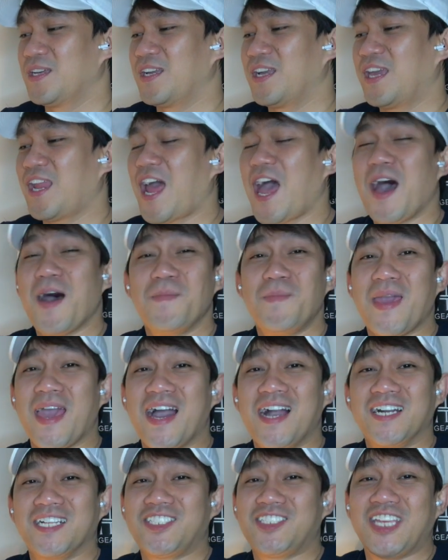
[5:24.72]
Grabe,
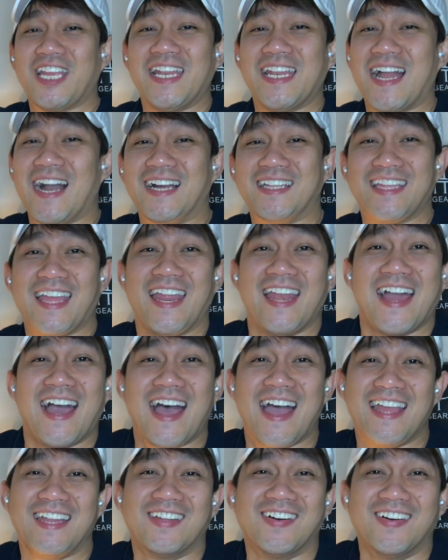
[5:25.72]
ang chill lang
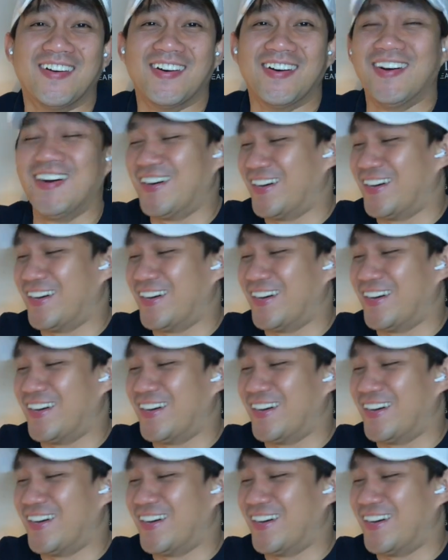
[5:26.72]
nila, no?